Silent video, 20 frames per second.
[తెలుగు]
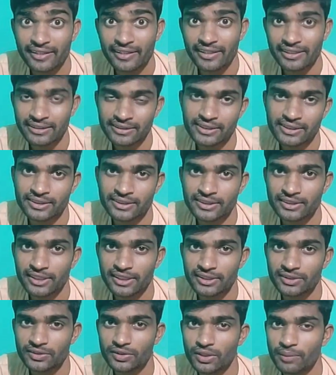డిస్కషన్
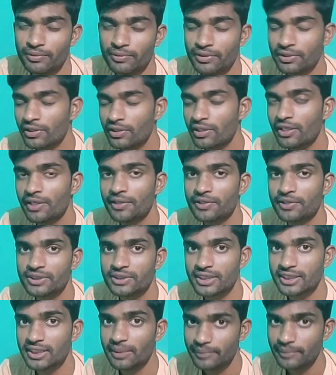చేసుకుందాం ముందు ఈరోజు
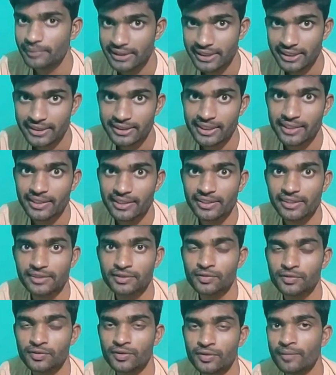చేసిన మిస్టేక్స్ అయితే
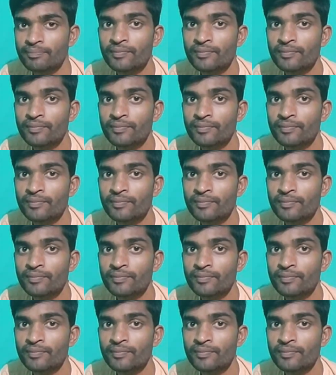తీసుకుందాం